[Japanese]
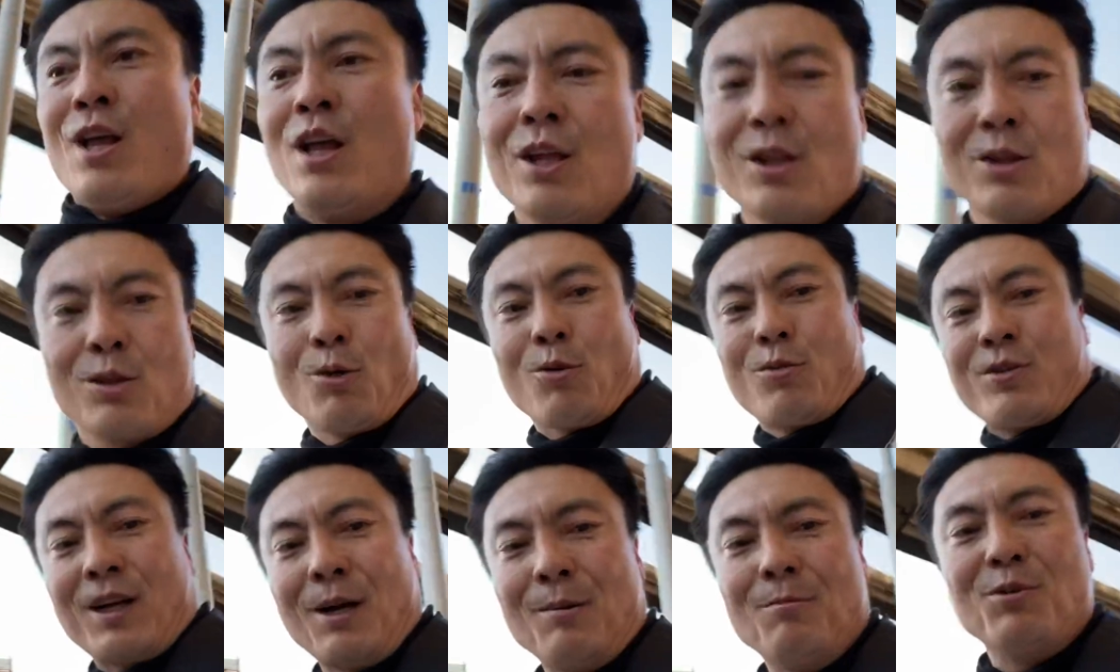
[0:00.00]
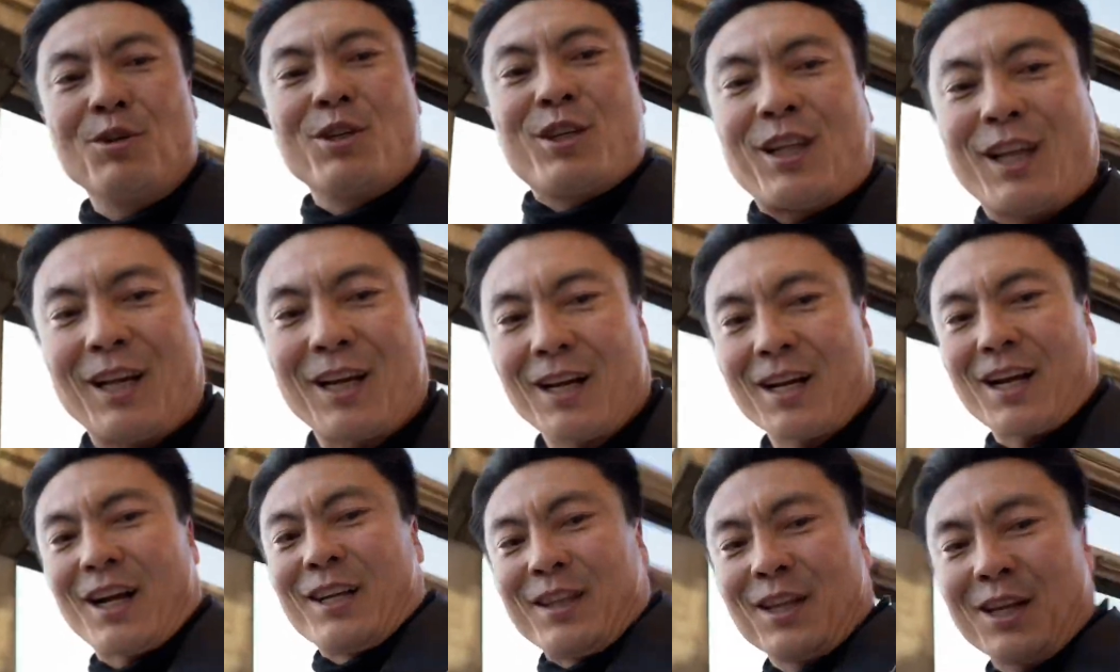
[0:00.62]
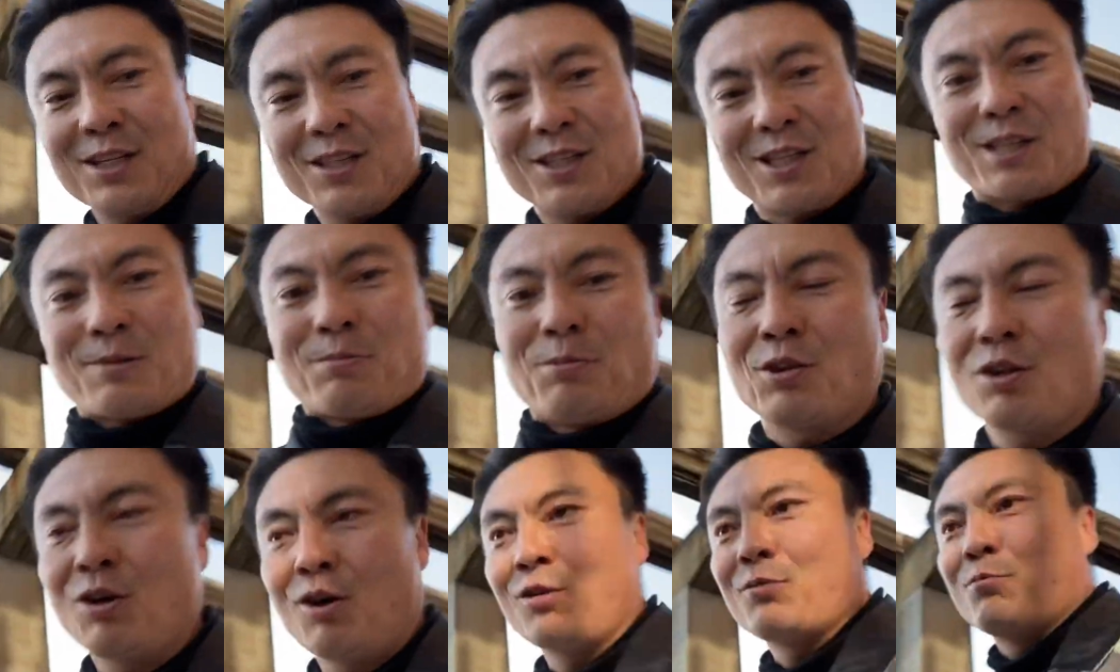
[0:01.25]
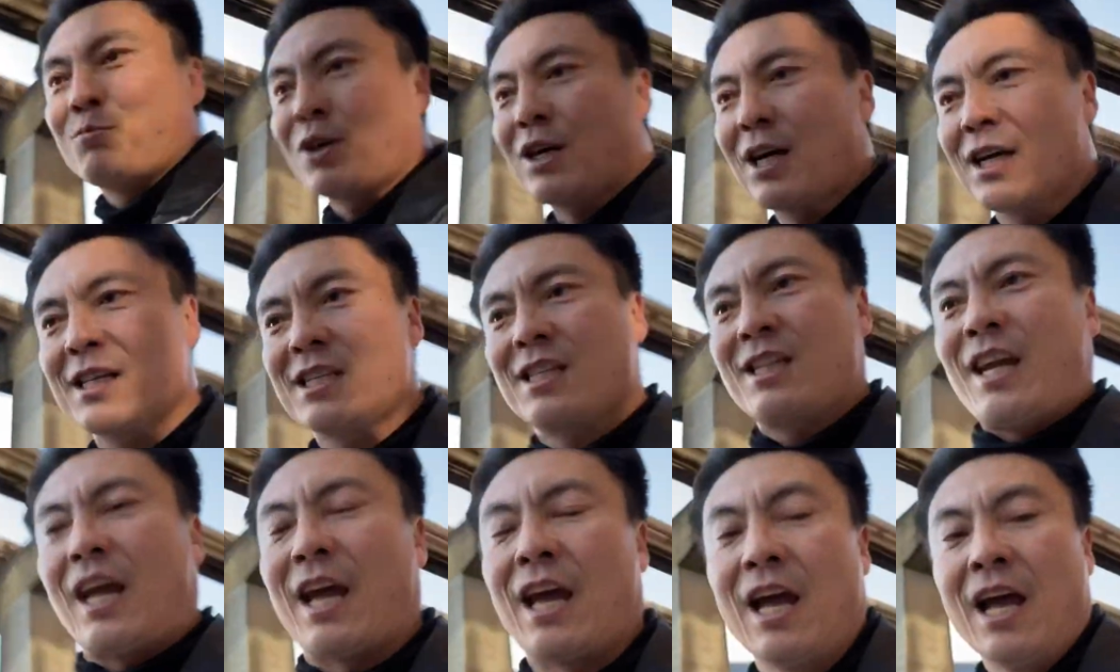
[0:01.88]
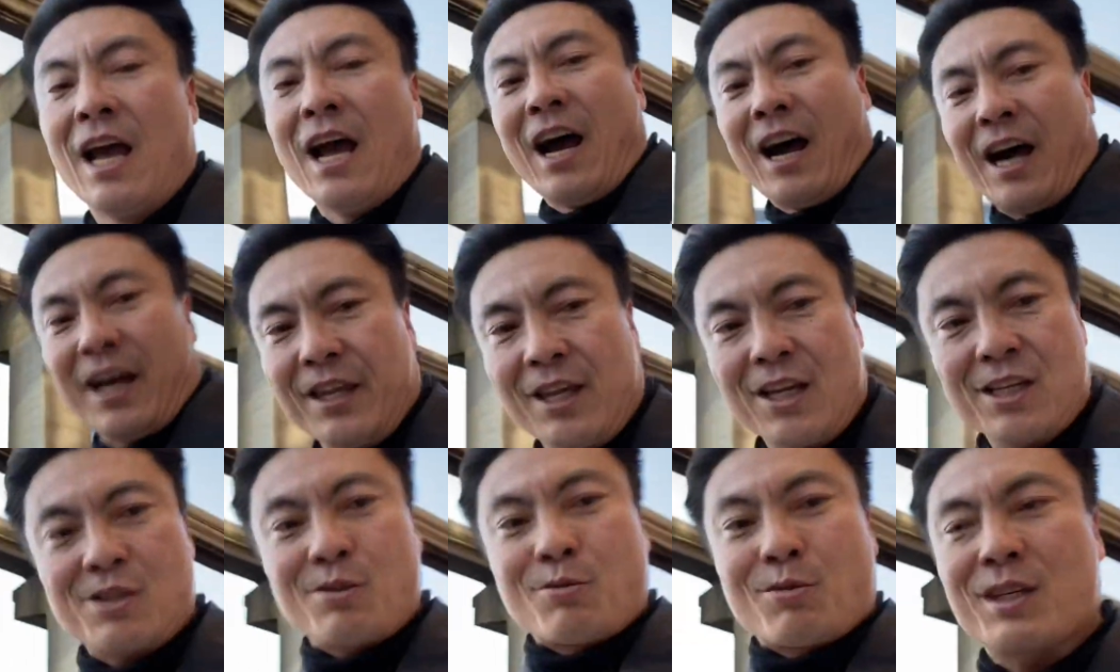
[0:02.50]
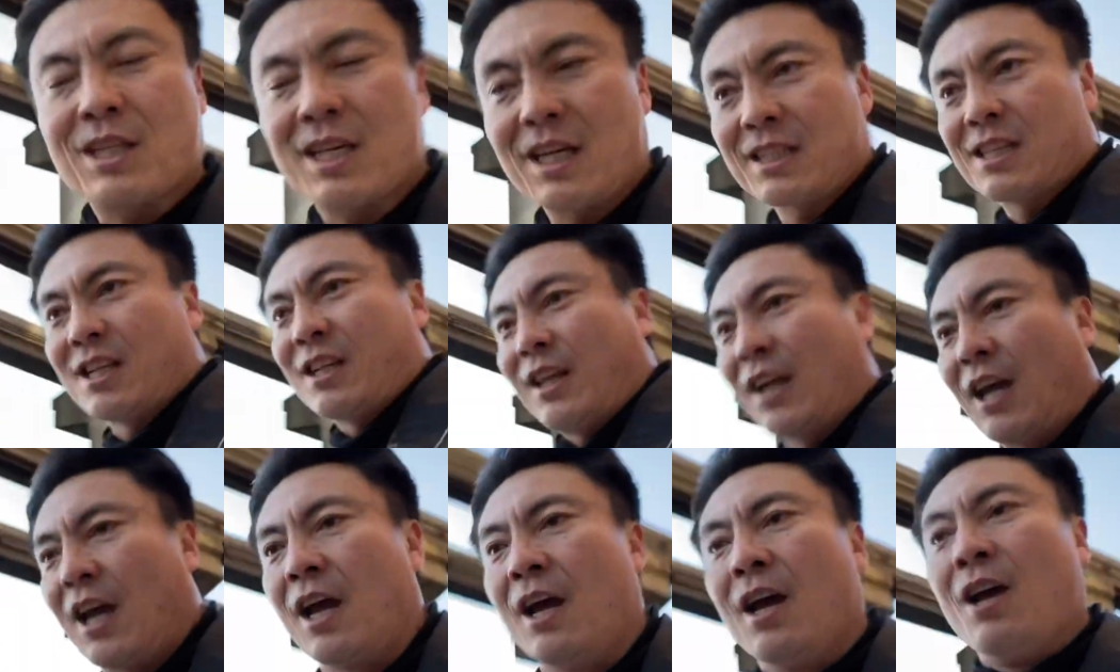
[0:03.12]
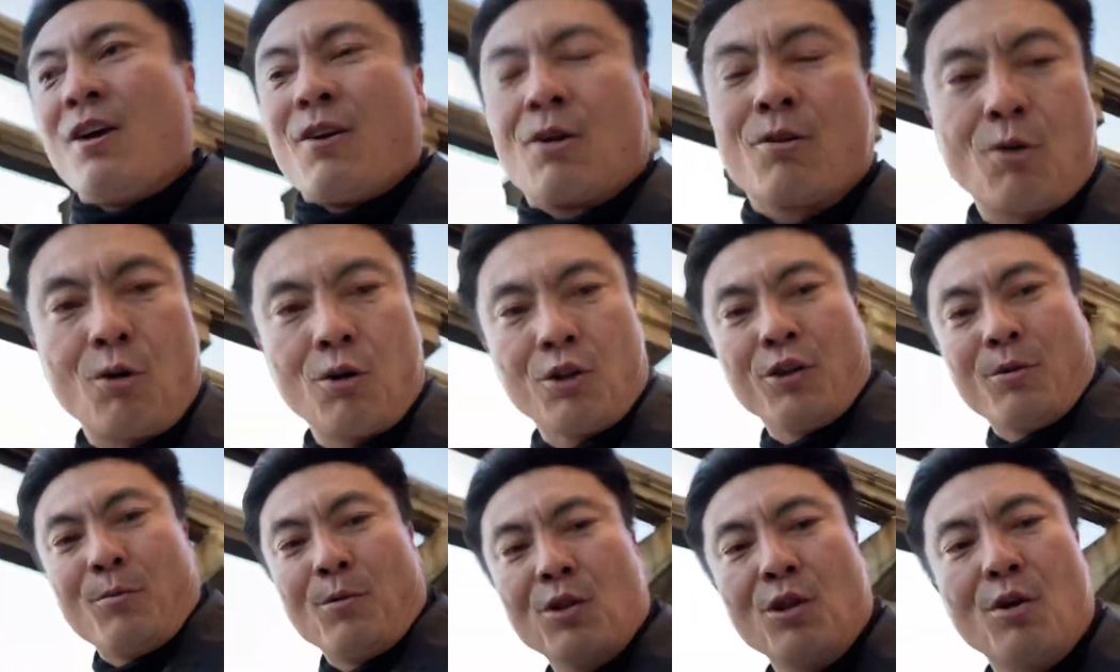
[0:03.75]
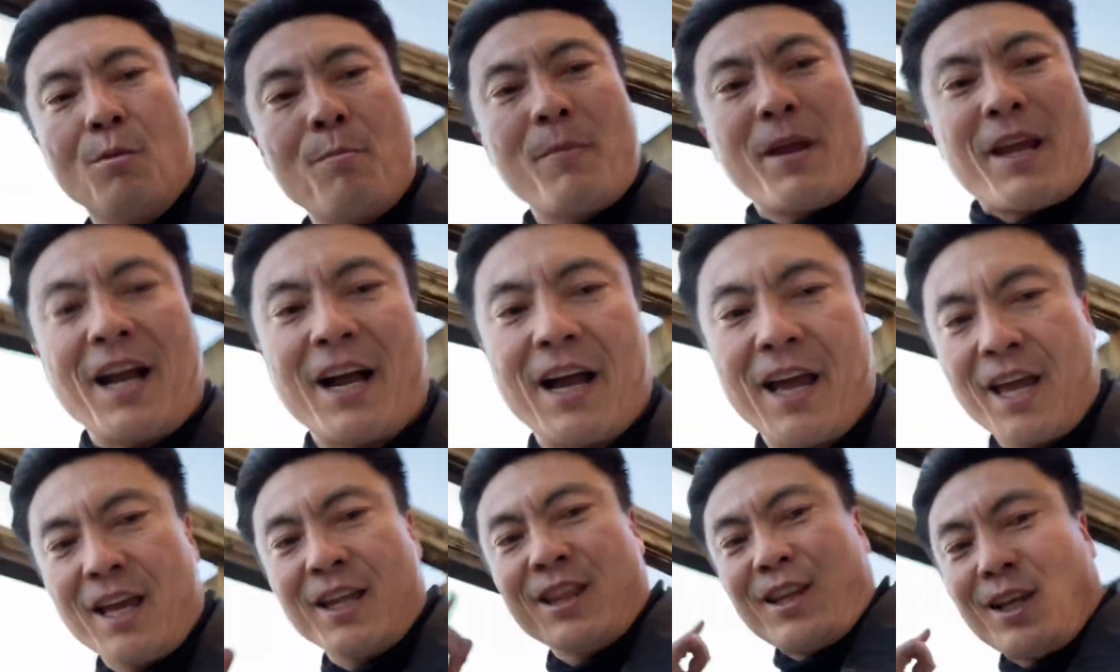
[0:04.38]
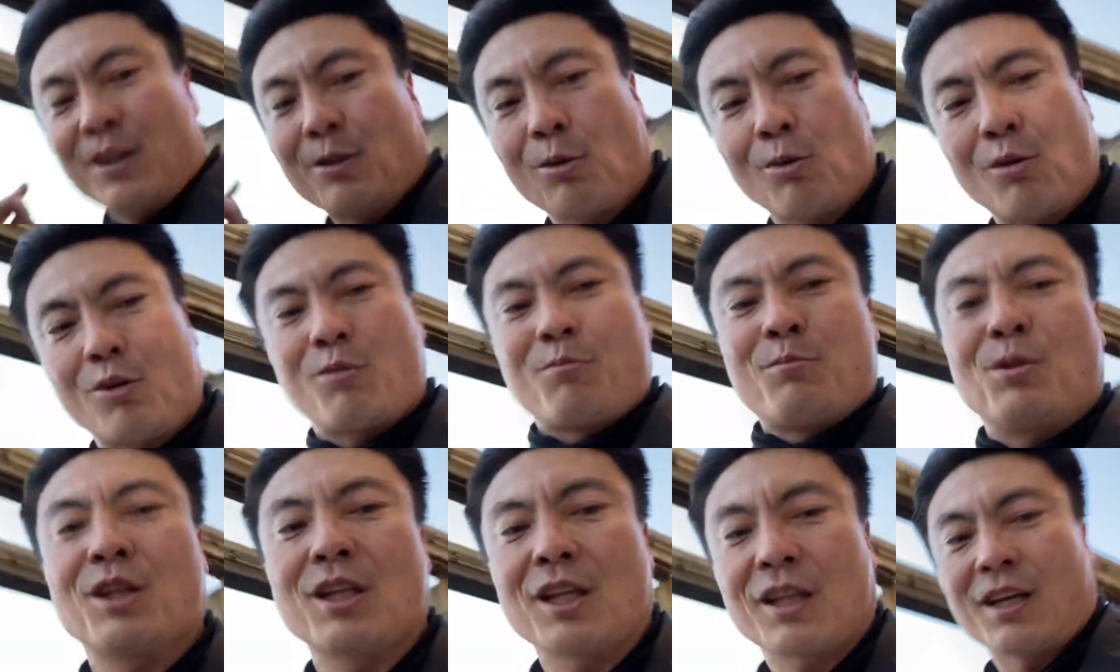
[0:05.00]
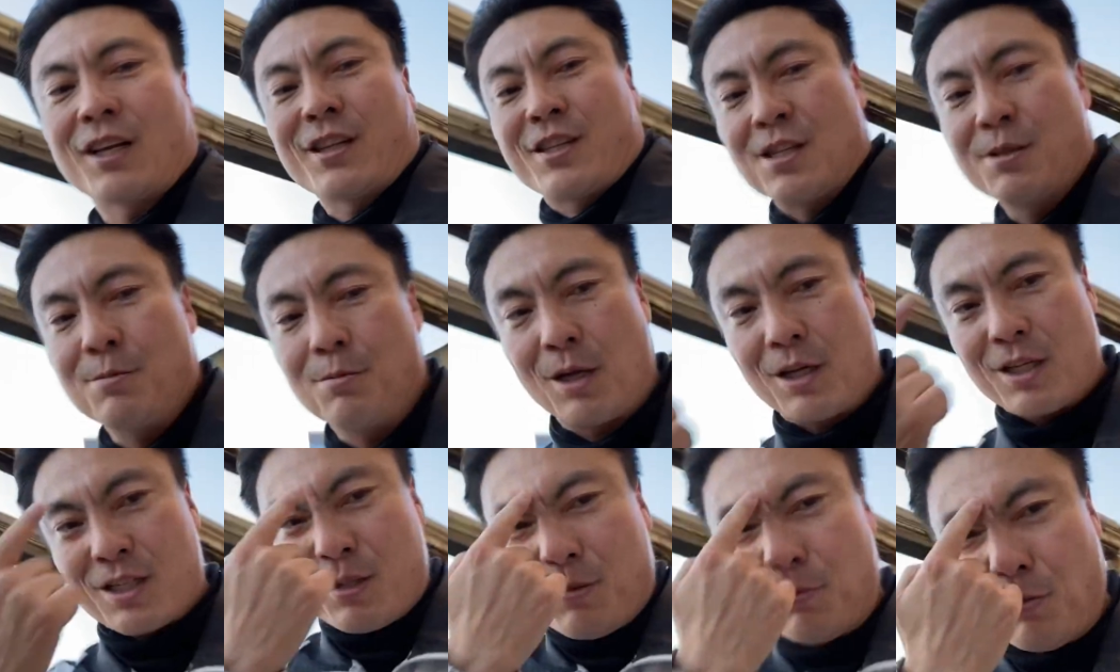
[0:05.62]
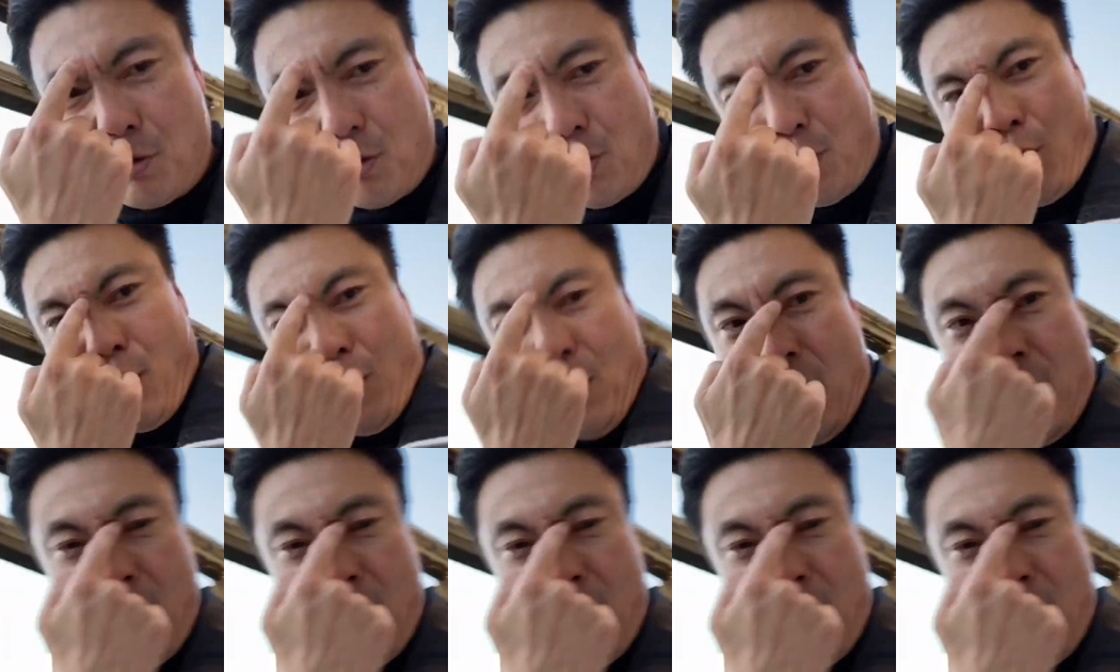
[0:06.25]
どっか向いたら必ず自分の方に向かせて話を聞かせて子供の目が変なところ見てたつまり自分の